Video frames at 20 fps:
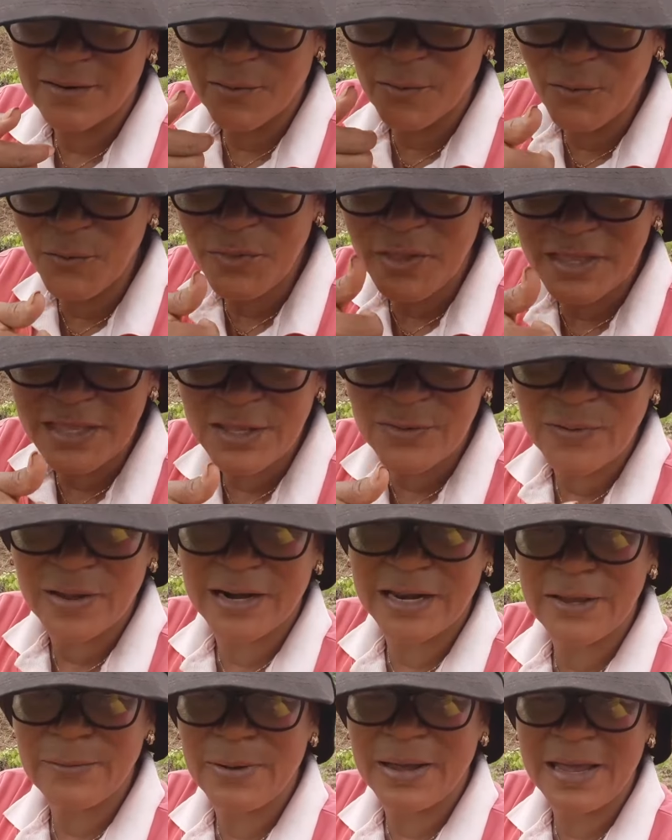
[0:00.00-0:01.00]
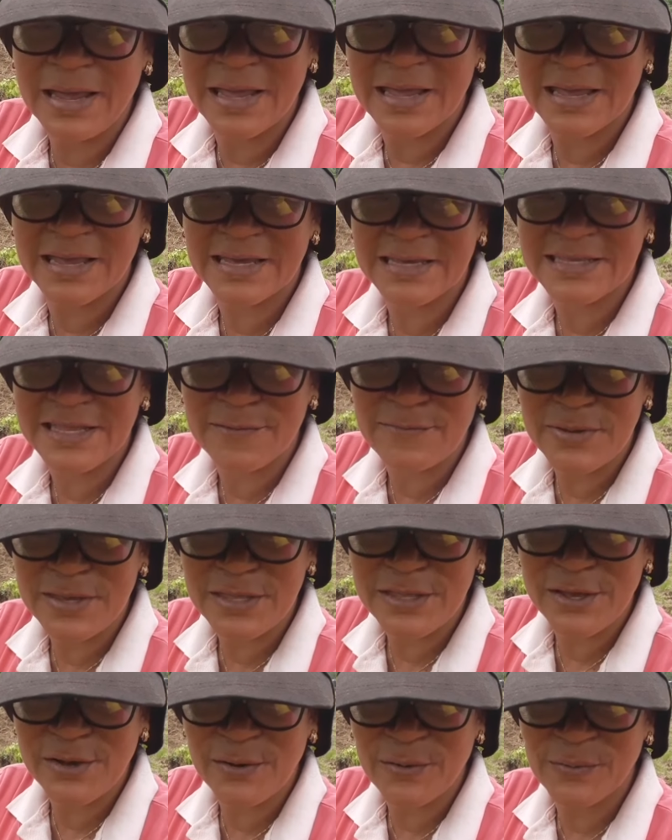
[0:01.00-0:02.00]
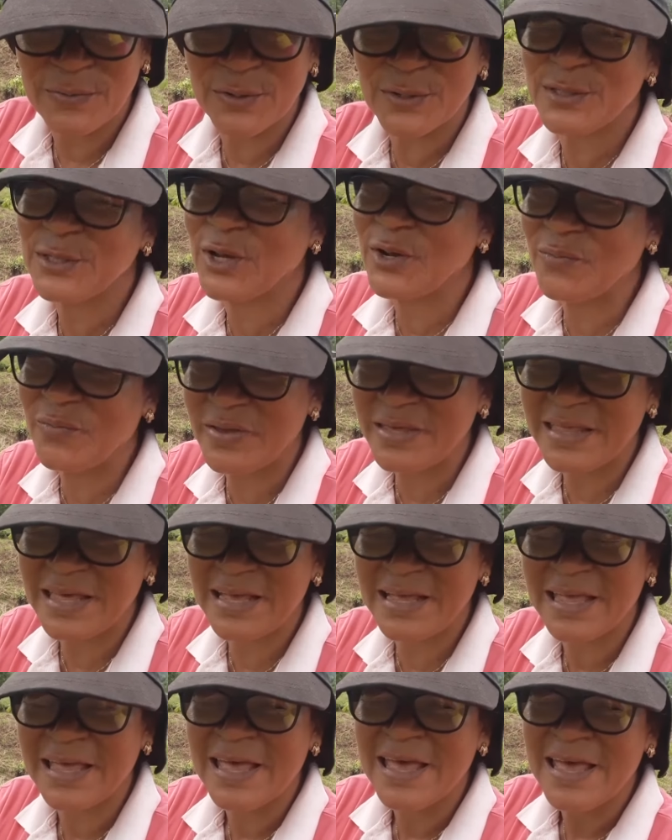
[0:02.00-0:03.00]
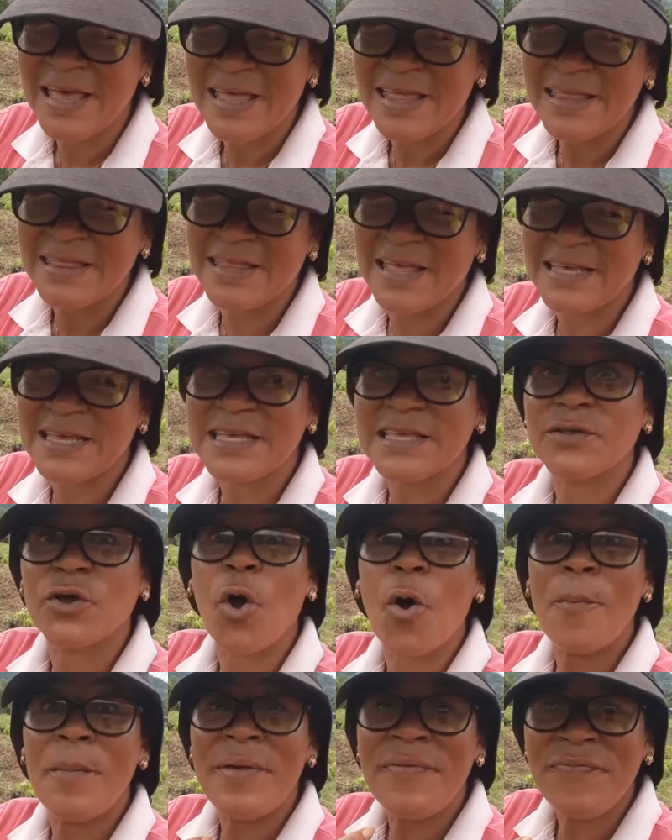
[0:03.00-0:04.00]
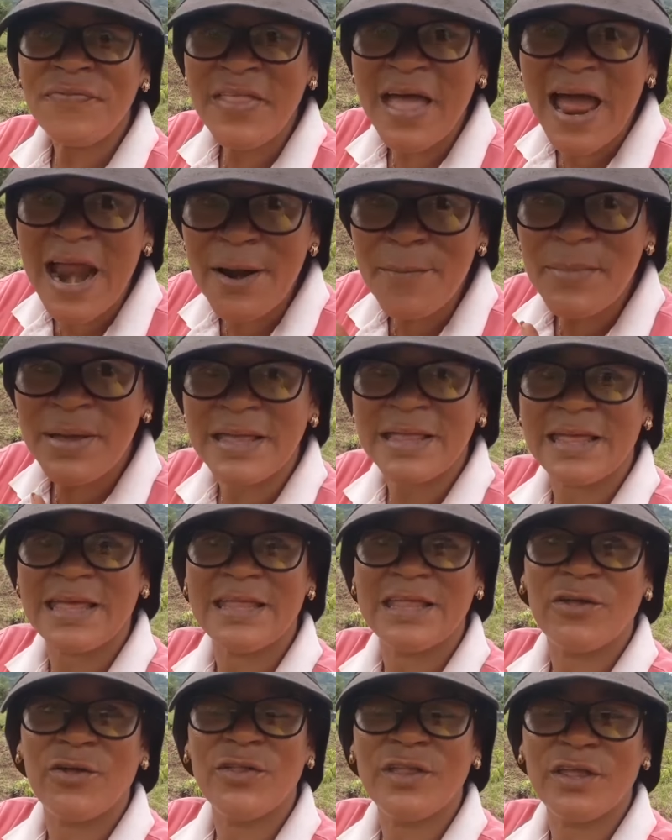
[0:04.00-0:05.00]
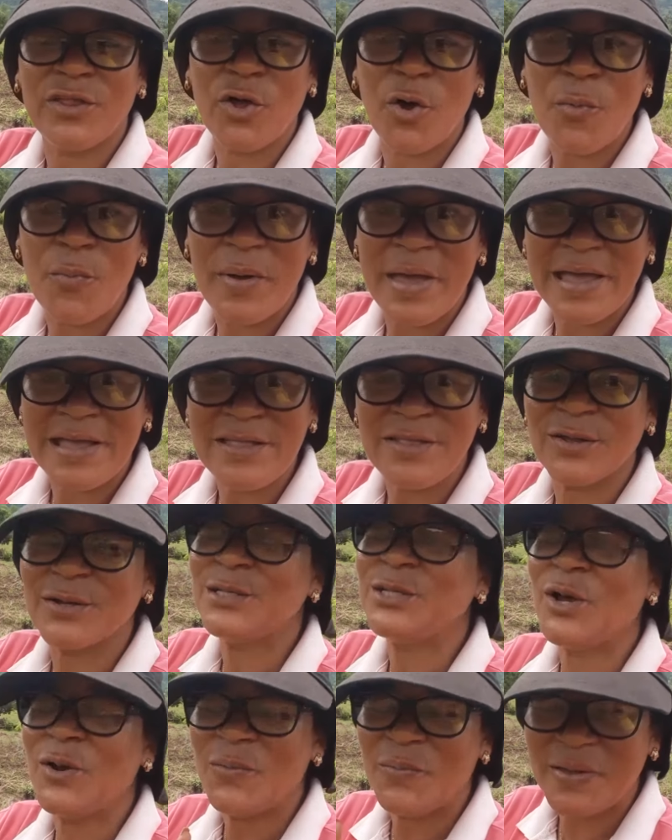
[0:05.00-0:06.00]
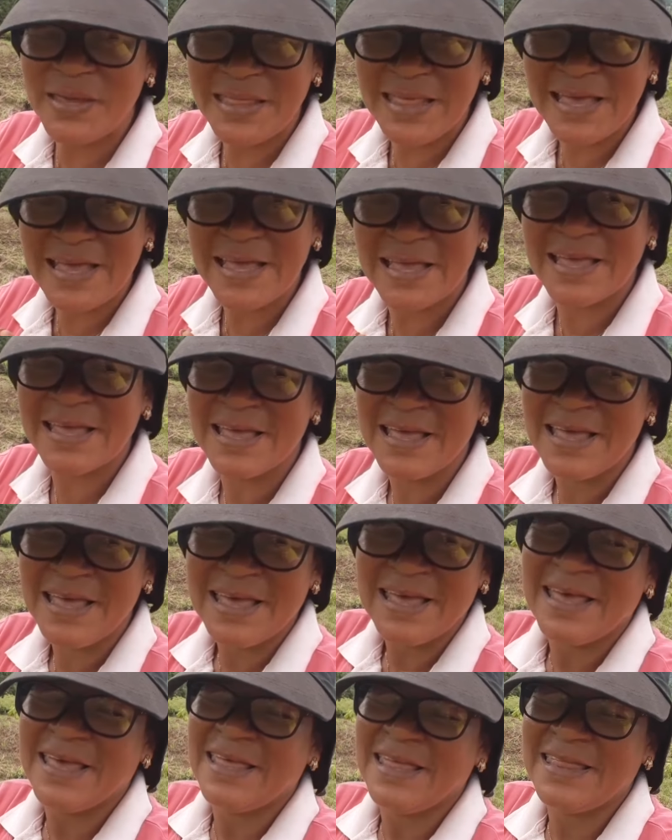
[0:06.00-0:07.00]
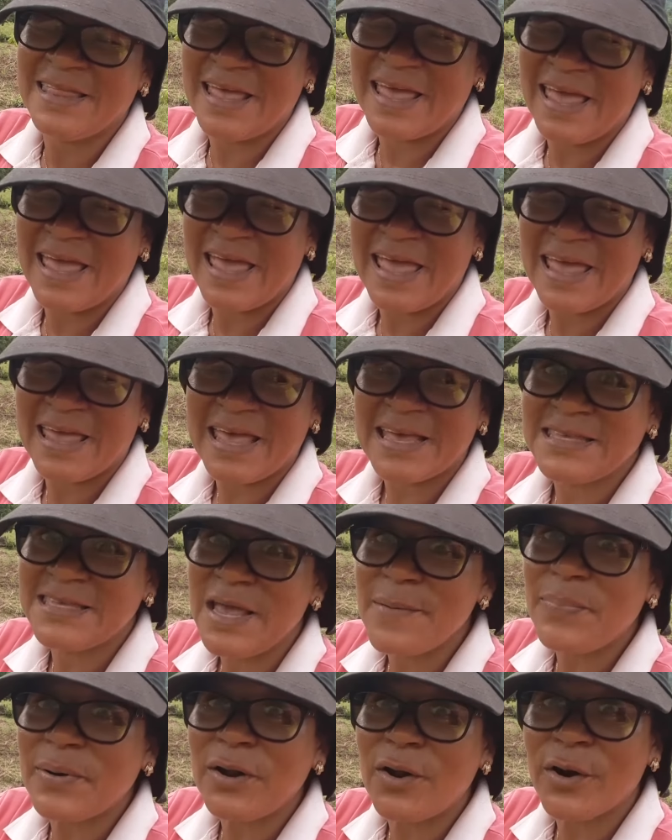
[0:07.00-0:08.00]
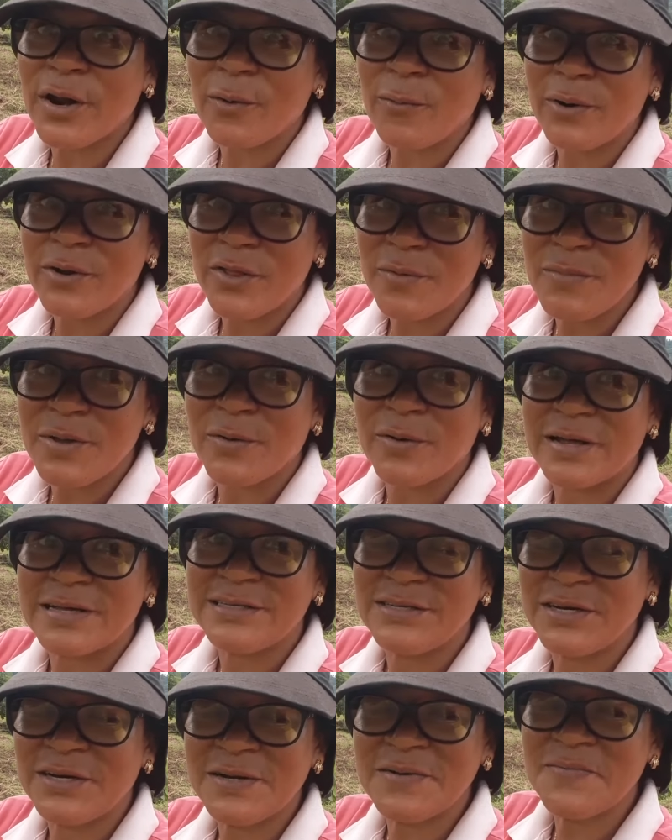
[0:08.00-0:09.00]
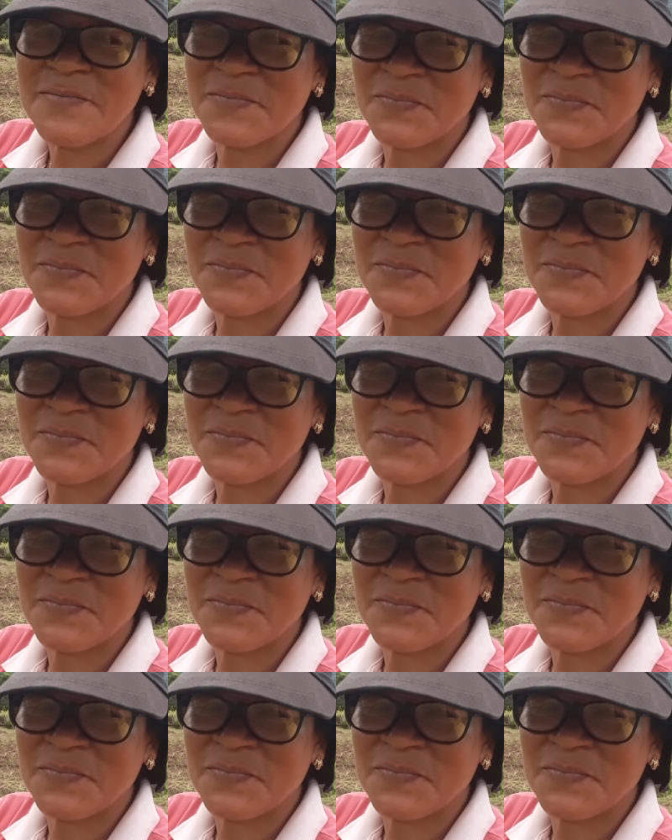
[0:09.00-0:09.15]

un dedito arriba en este vídeo, no se olviden de comentarme desde donde nos ven, no se olviden de que siempre los recuerdo en mi corazón